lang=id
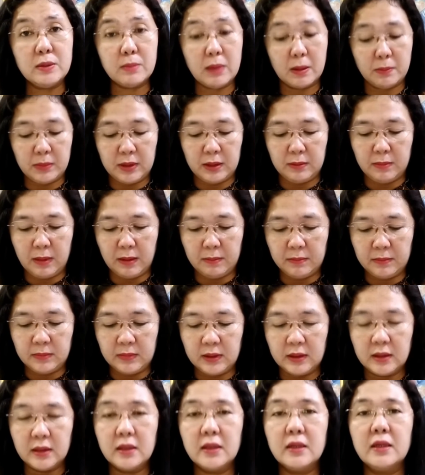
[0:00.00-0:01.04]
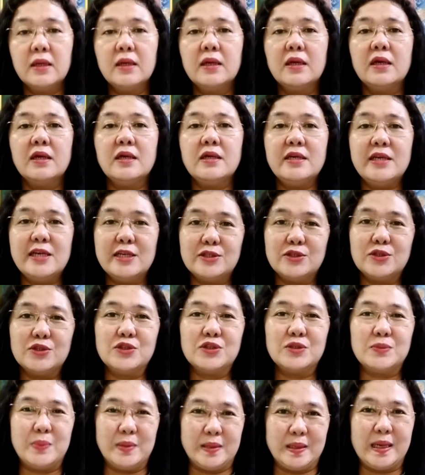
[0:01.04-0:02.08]
imam-imam,
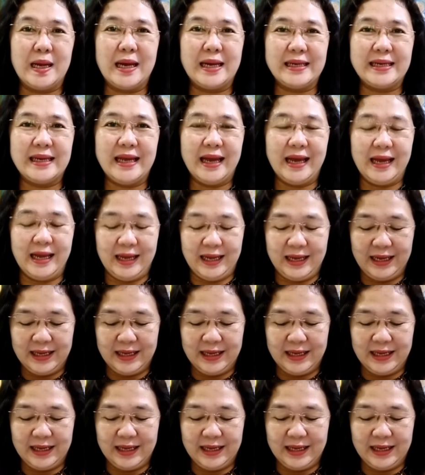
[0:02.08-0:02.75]
Yesus berkarya.